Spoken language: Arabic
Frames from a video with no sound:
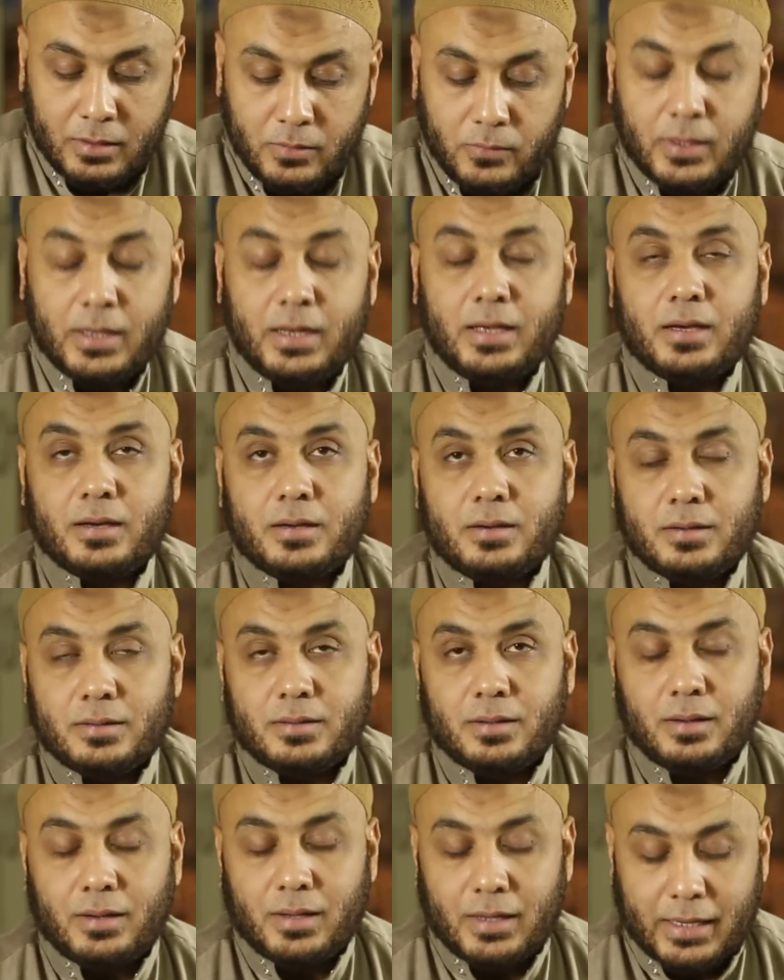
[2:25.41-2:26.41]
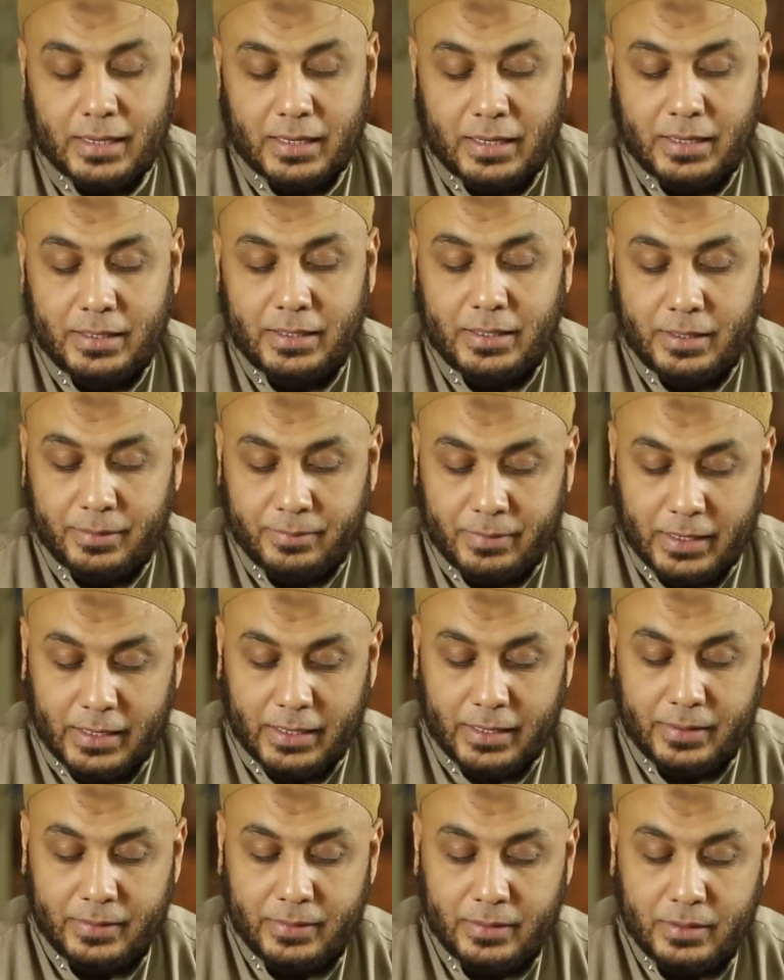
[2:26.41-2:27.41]
ولا قضاء
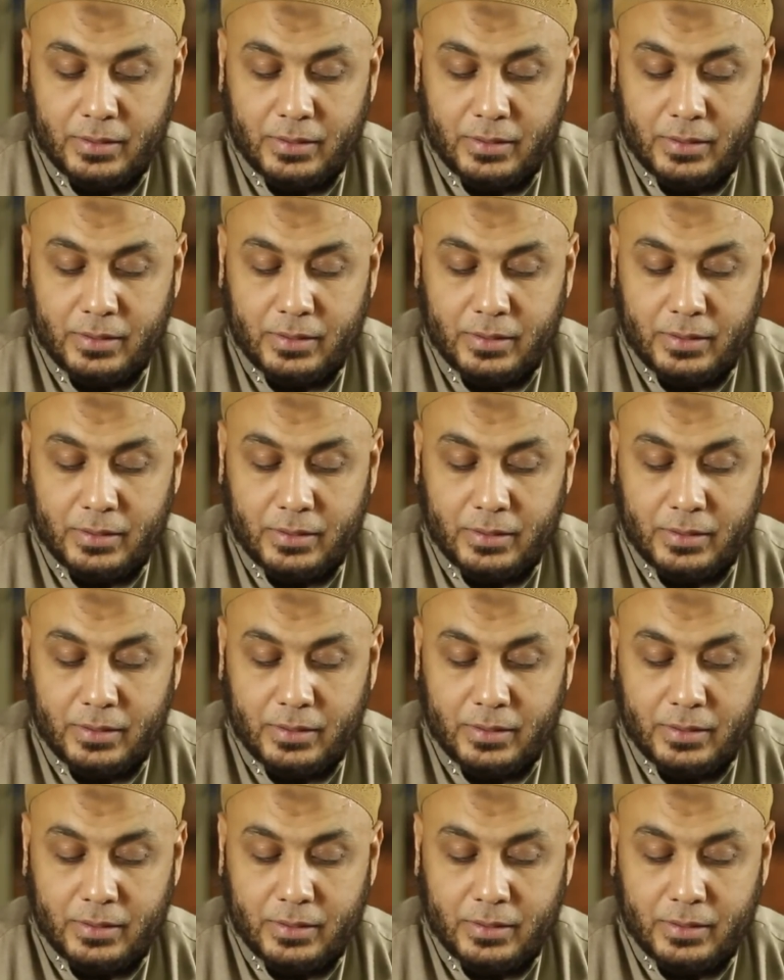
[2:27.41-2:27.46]
عليهما